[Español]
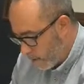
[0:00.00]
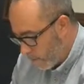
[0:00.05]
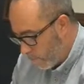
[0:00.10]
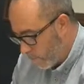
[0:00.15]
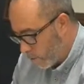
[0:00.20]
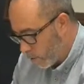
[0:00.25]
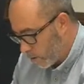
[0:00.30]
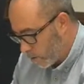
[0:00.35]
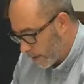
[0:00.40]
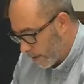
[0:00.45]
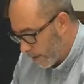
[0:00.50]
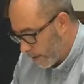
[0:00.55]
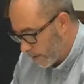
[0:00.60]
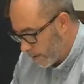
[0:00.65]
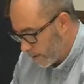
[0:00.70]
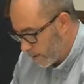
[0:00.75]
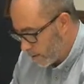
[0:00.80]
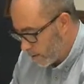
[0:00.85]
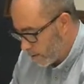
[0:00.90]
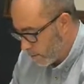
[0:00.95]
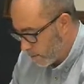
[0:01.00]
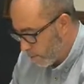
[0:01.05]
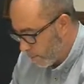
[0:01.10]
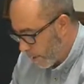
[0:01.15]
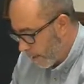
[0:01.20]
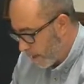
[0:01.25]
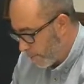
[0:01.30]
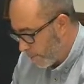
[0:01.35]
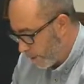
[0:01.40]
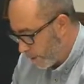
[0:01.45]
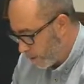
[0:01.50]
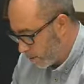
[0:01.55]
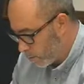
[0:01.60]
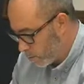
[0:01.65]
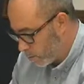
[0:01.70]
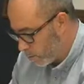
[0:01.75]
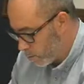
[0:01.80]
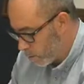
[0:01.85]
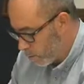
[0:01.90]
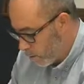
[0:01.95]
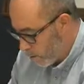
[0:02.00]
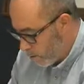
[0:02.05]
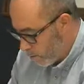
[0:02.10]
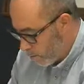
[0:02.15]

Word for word: fortines, parapetos,